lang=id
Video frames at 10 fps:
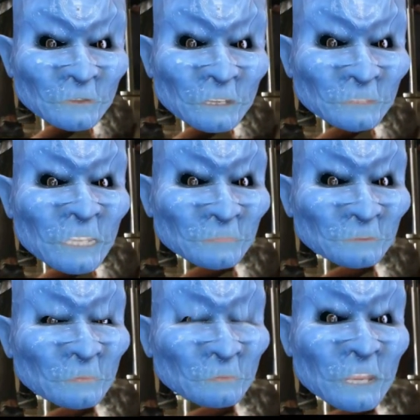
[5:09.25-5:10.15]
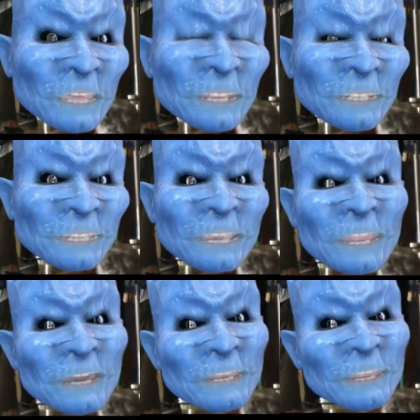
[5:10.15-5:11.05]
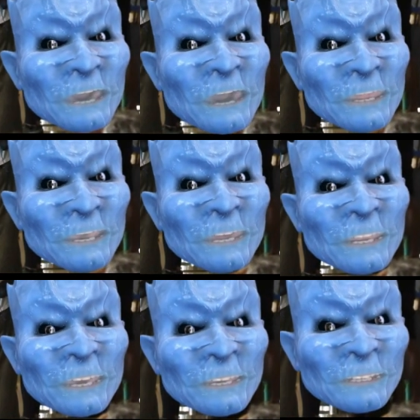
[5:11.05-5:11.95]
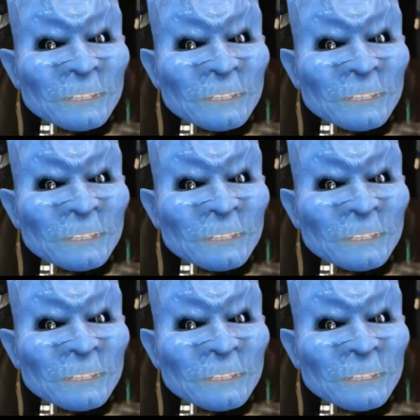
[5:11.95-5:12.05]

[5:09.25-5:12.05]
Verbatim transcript: sudah menjadi populer di kalangan anak-anak